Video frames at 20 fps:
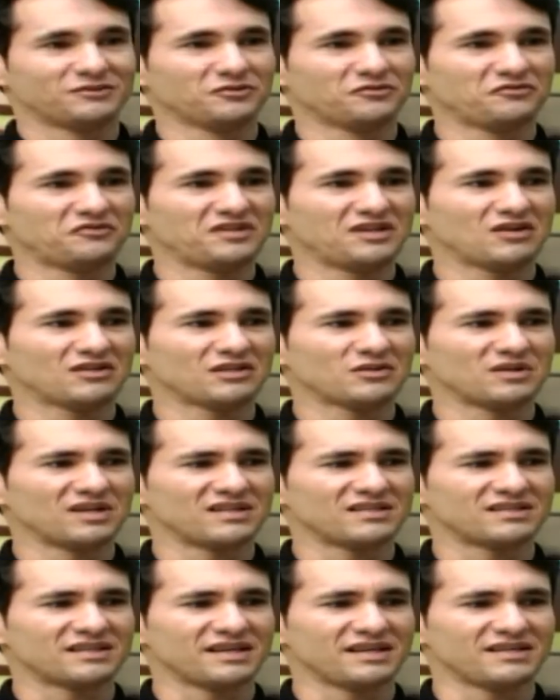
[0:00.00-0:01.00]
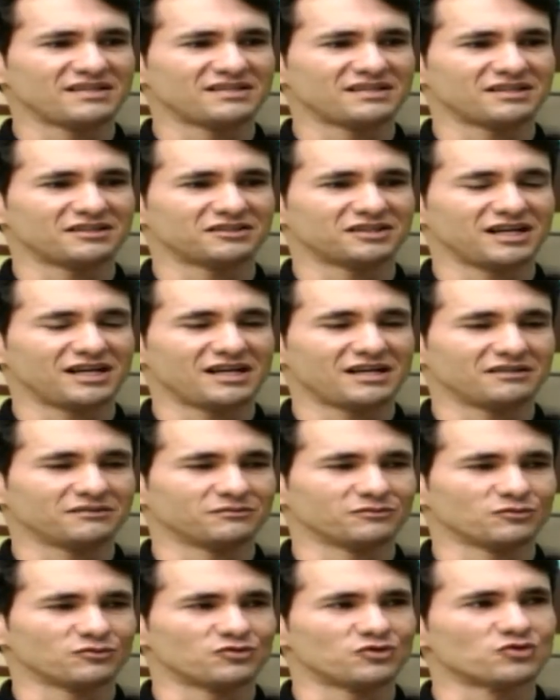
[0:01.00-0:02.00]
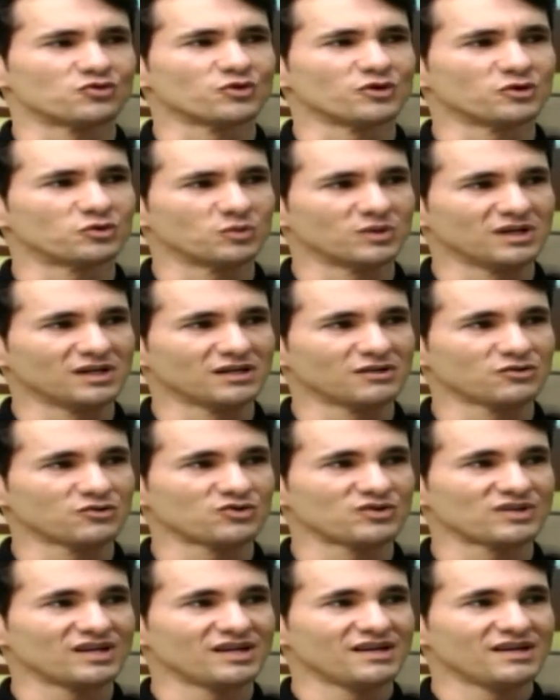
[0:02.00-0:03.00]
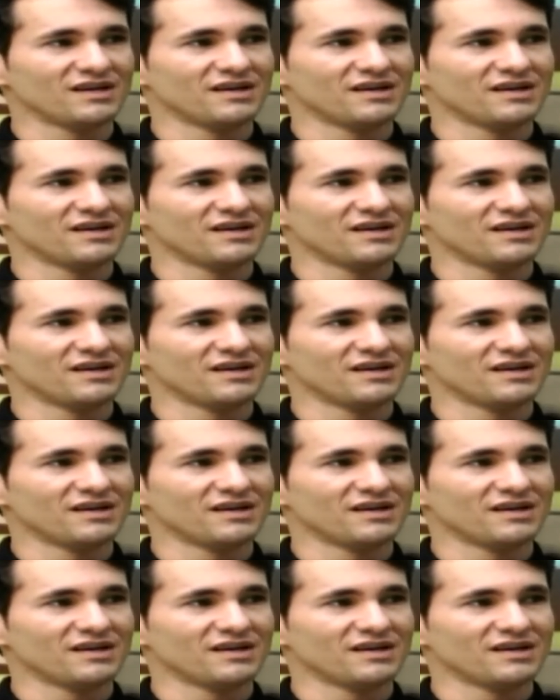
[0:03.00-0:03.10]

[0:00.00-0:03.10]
no final da adolescência, já os 18 anos,